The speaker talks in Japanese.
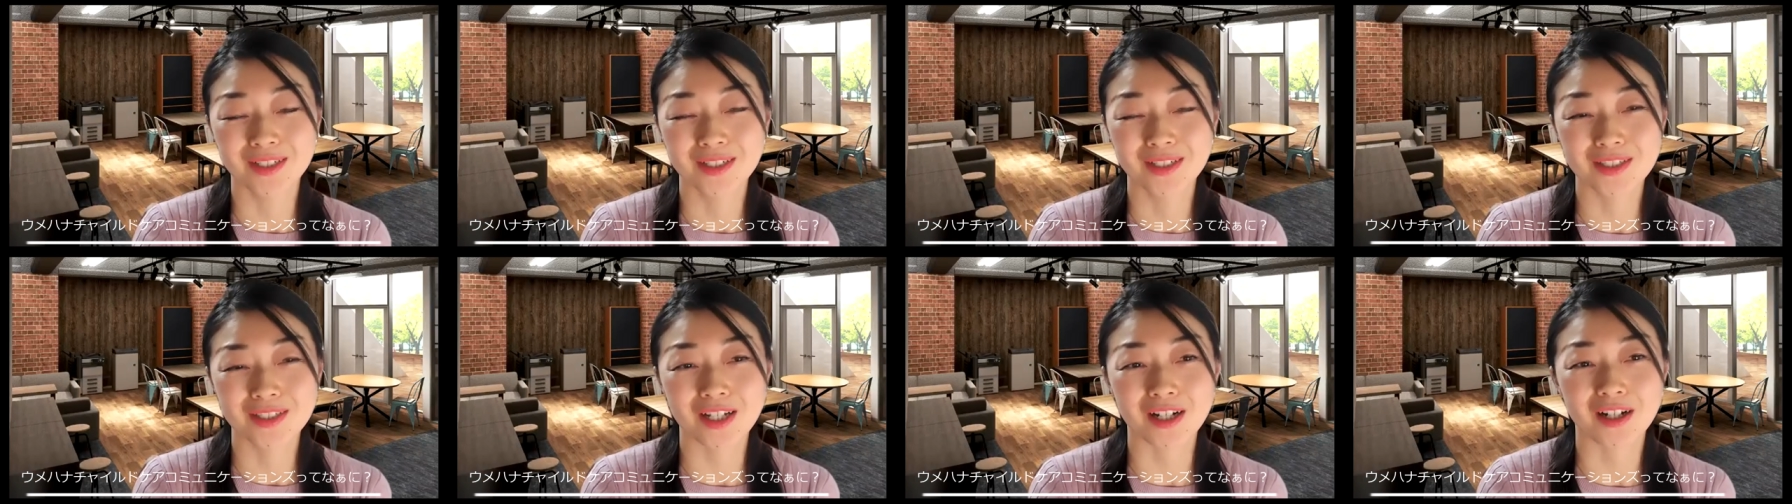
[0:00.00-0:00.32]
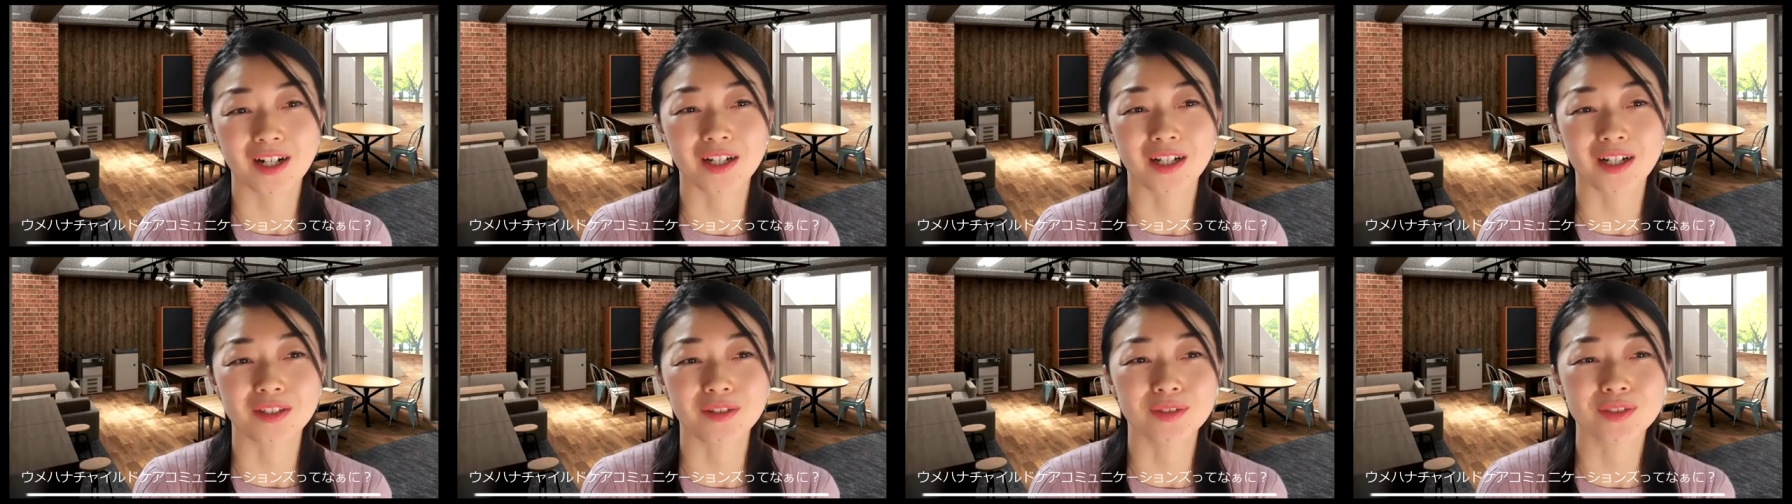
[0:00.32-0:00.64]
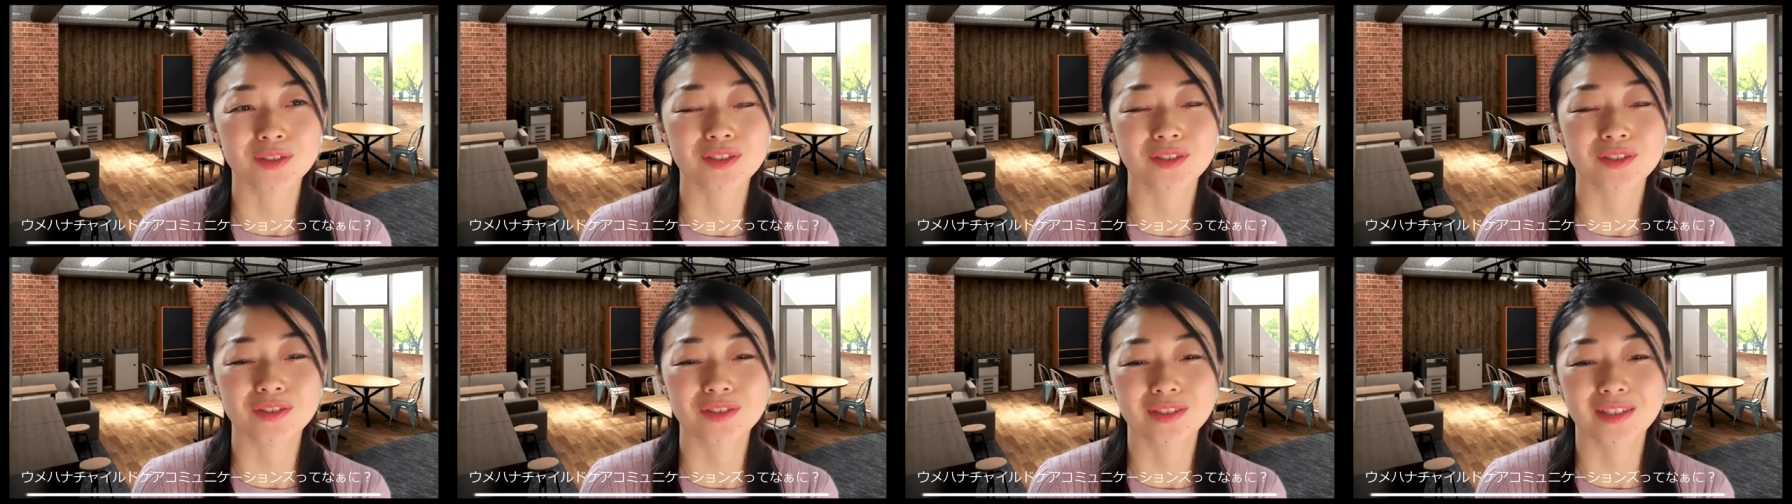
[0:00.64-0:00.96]
社会を
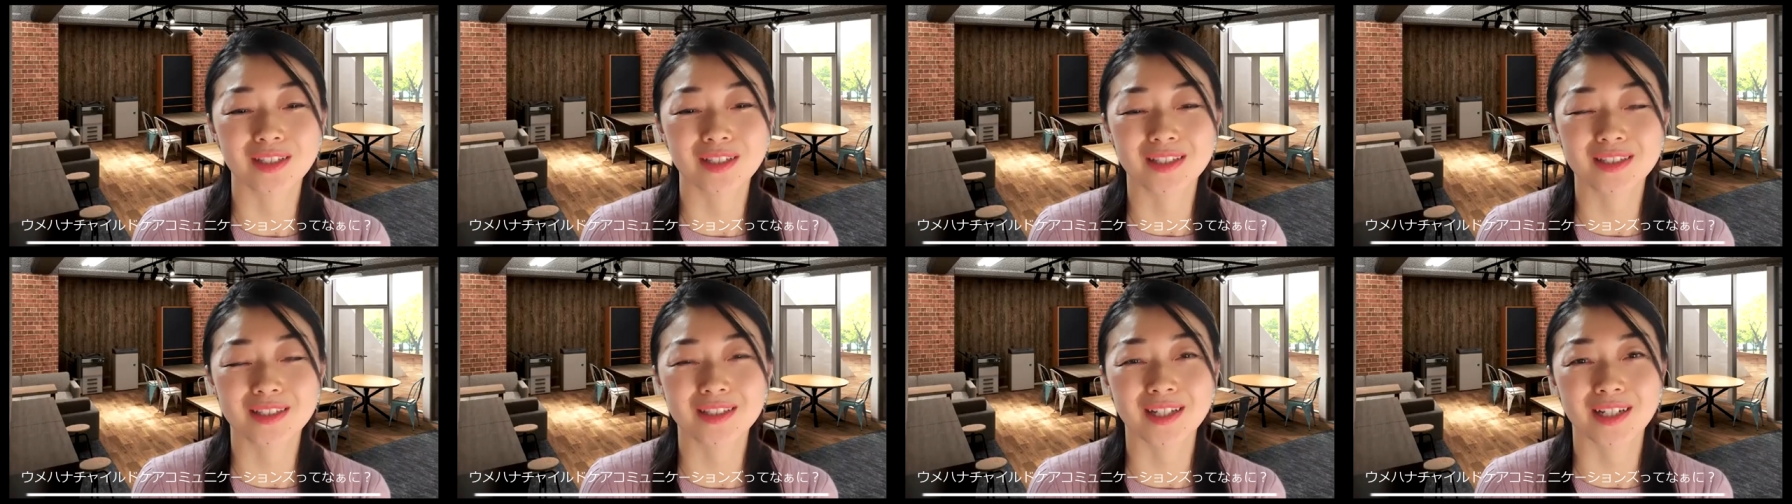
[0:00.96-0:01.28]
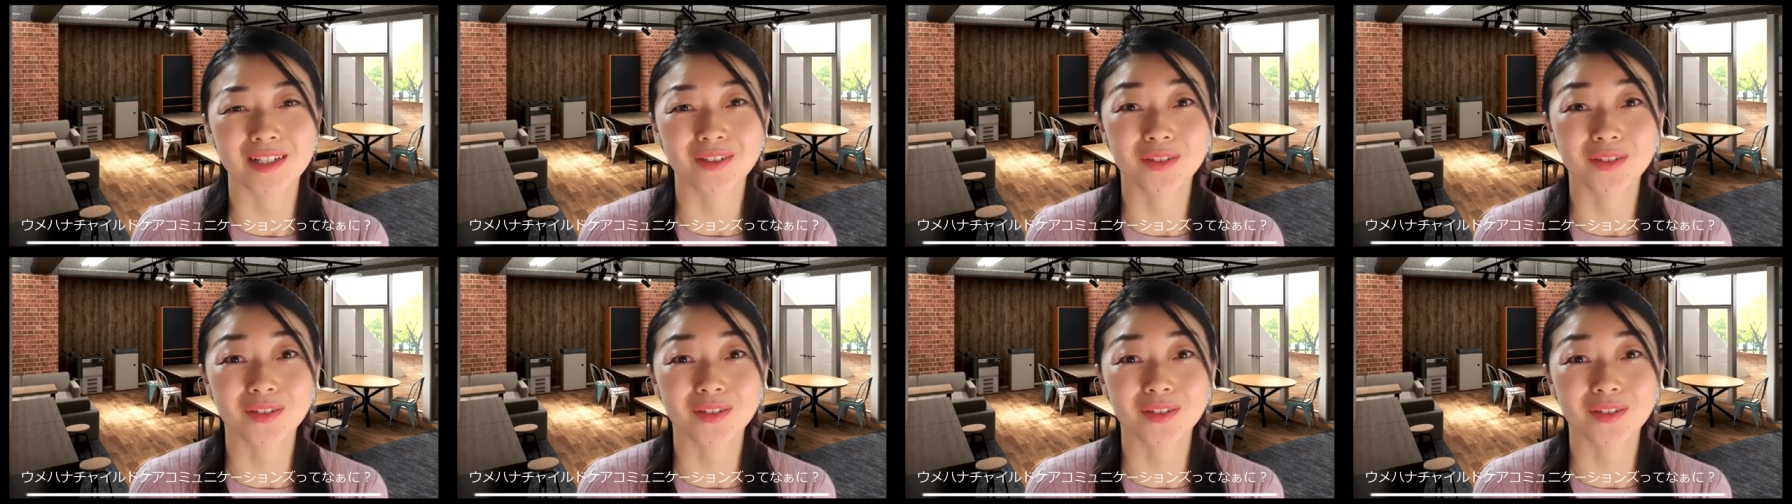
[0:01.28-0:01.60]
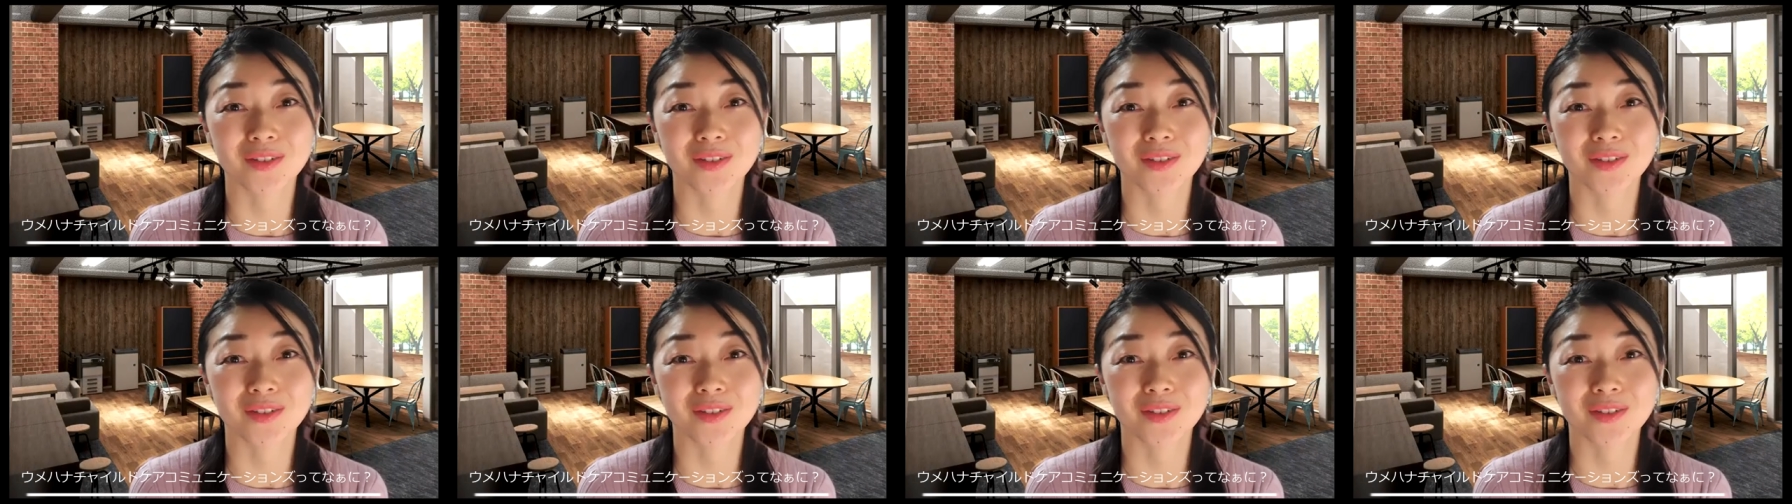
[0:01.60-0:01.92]
作っていきたいと考
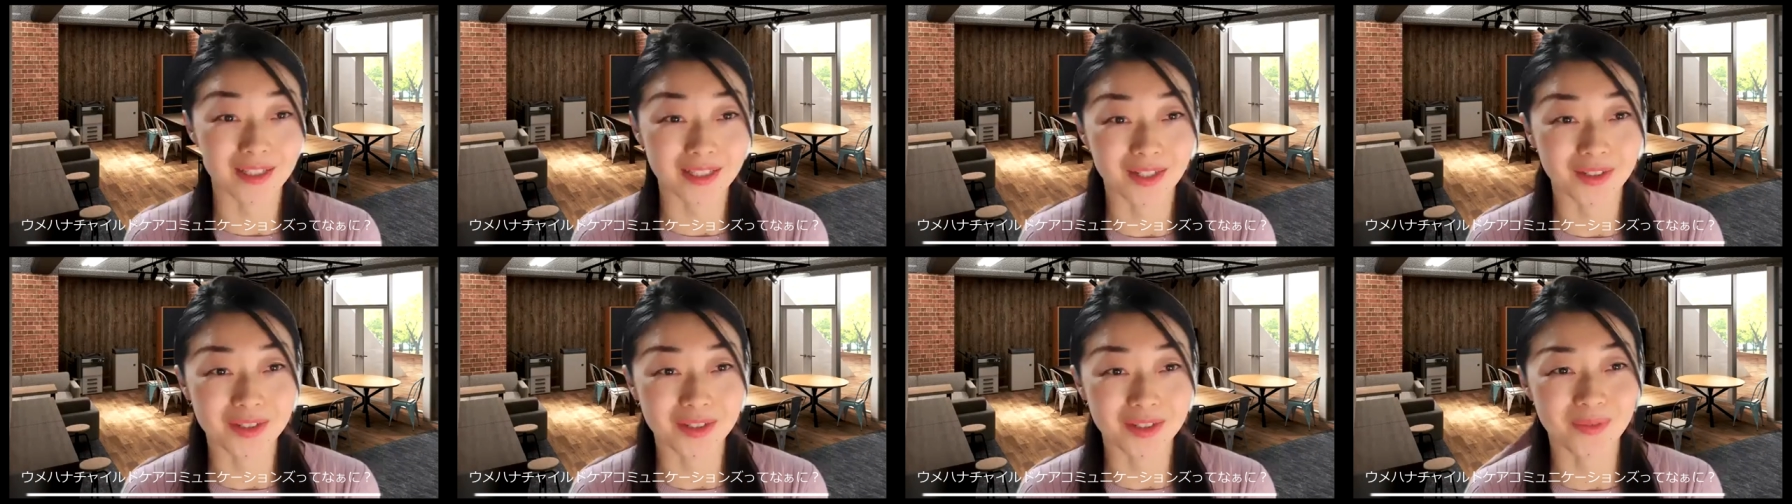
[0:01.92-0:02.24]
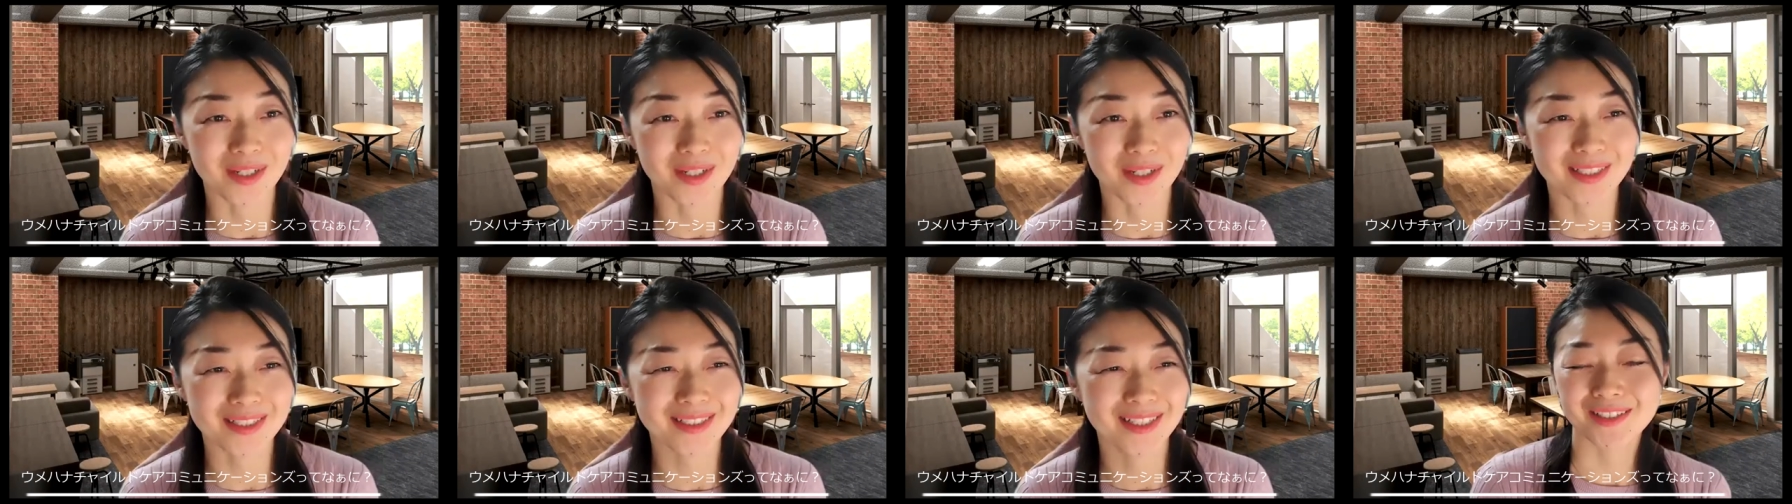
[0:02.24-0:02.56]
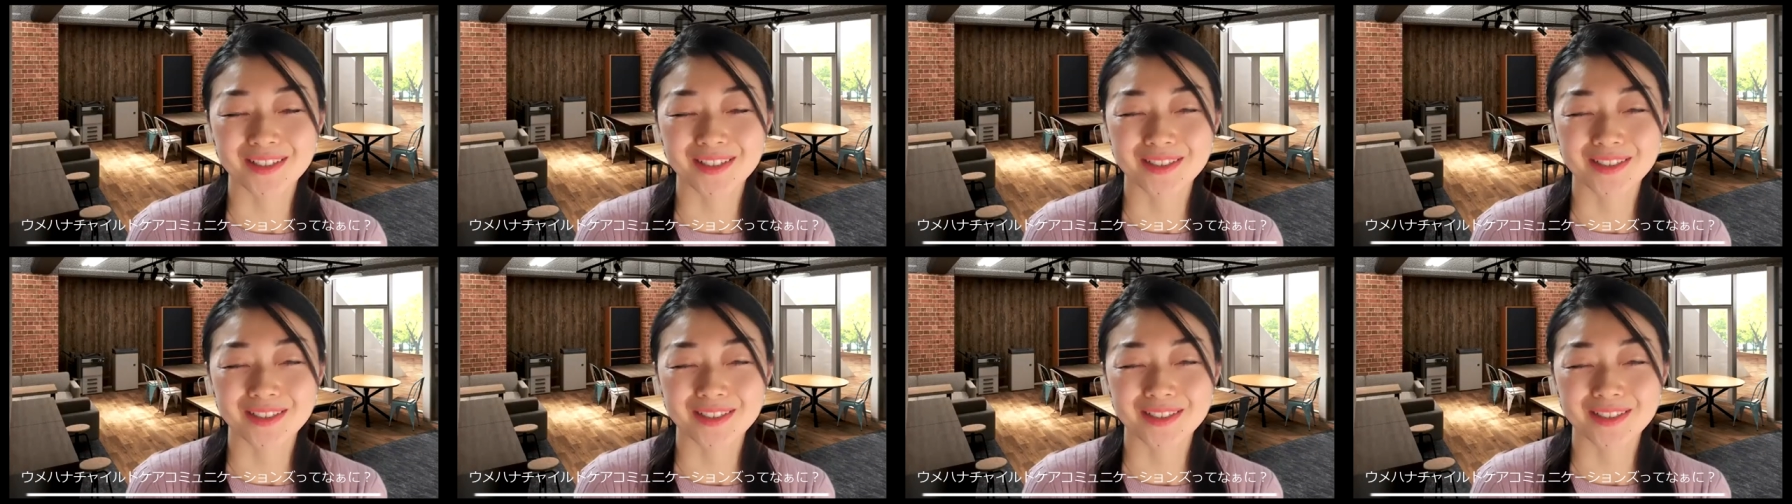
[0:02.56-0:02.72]
えております。